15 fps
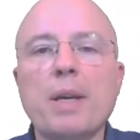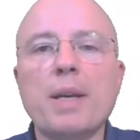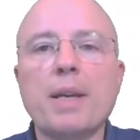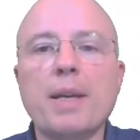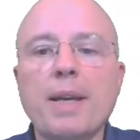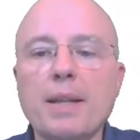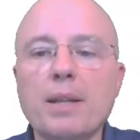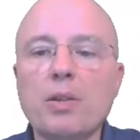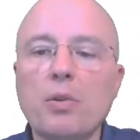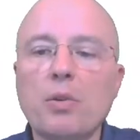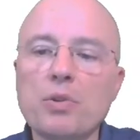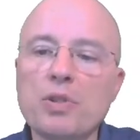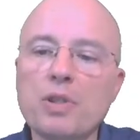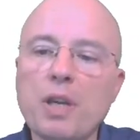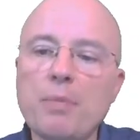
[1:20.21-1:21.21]
et 4
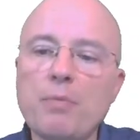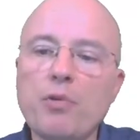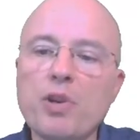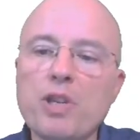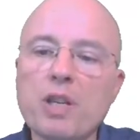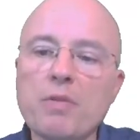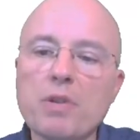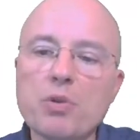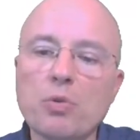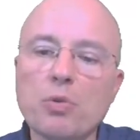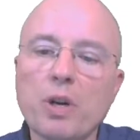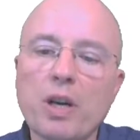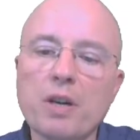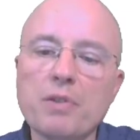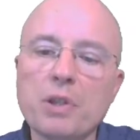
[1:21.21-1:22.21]
30 vous les avez sur
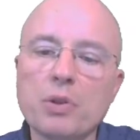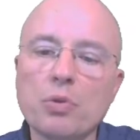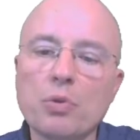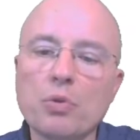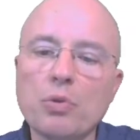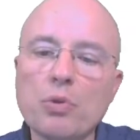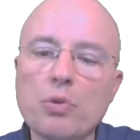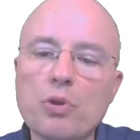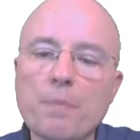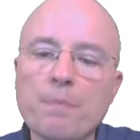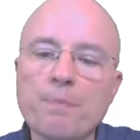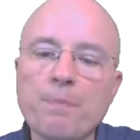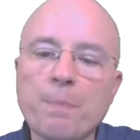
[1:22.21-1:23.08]
le graphique de gauche.